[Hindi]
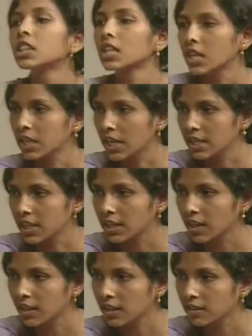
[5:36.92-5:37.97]
कर दिया
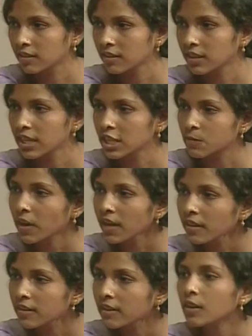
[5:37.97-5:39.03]
जाता था किसमें
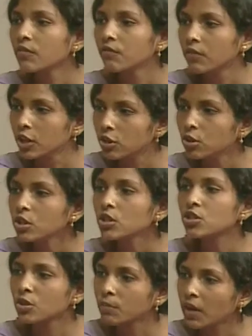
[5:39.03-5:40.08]
विद्युत
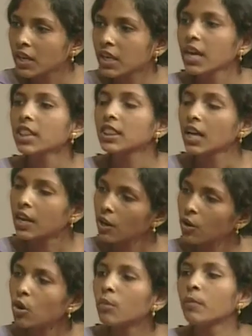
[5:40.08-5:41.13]
चुंबकीय
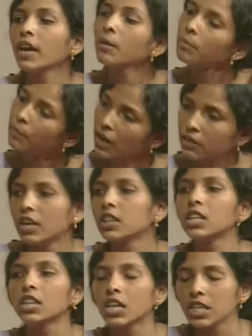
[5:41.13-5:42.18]
तरंगों में
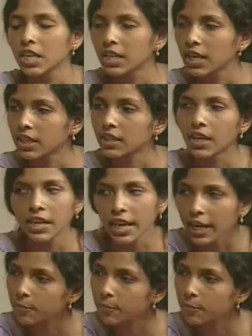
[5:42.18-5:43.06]
परिवर्तित कर दिया जाता था ठीक